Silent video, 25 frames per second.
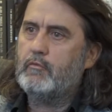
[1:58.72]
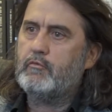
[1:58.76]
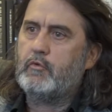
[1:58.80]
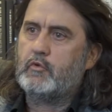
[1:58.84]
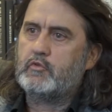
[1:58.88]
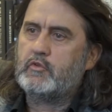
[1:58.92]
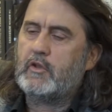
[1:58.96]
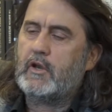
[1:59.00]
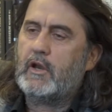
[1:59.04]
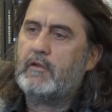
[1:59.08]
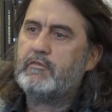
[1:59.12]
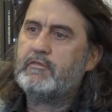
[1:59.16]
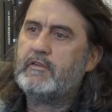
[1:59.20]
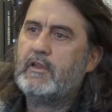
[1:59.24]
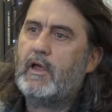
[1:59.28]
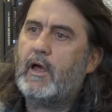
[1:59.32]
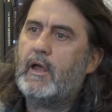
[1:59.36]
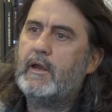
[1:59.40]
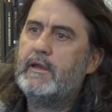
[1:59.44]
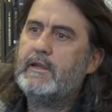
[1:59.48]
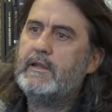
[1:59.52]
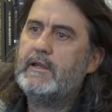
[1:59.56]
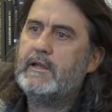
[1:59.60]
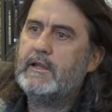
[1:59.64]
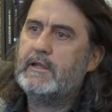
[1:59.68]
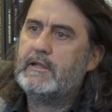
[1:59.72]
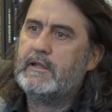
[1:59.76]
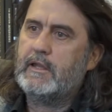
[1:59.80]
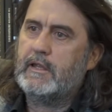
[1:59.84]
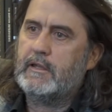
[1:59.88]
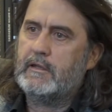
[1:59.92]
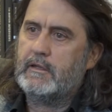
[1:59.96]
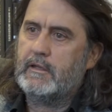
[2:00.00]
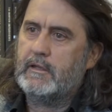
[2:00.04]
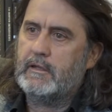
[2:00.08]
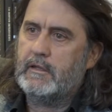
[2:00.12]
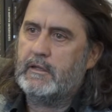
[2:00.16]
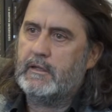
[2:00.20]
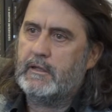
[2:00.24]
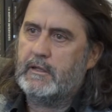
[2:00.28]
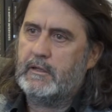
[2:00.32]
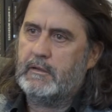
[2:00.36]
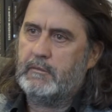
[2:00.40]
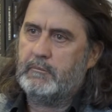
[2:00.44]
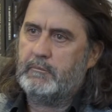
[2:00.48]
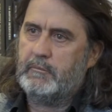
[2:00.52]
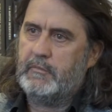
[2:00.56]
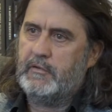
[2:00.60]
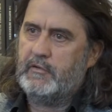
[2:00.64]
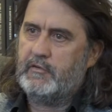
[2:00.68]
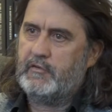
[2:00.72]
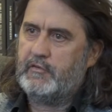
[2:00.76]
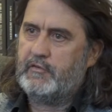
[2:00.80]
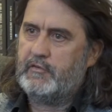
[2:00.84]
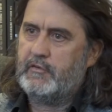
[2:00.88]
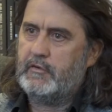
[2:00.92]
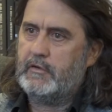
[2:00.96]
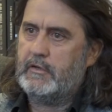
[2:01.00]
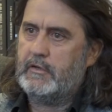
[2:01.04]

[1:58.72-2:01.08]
Fotoğraf tarihiyle de e, bir